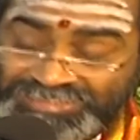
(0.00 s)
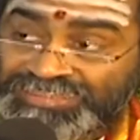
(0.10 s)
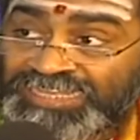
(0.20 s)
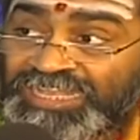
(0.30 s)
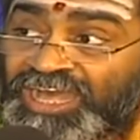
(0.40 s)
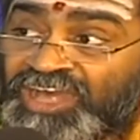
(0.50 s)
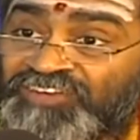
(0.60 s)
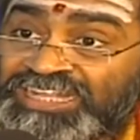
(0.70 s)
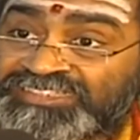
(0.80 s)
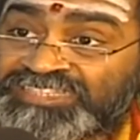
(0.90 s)

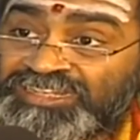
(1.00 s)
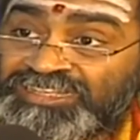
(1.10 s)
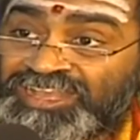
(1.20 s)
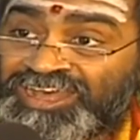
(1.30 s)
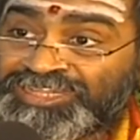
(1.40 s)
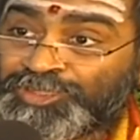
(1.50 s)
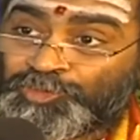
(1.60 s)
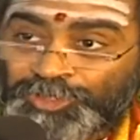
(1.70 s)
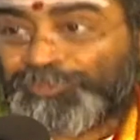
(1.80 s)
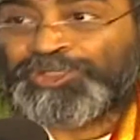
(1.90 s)
దయావాత్సల్యాది
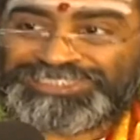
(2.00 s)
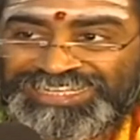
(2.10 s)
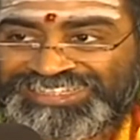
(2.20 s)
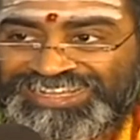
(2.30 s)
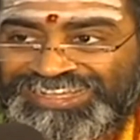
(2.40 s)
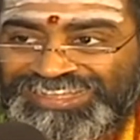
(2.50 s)
గుణముల చేత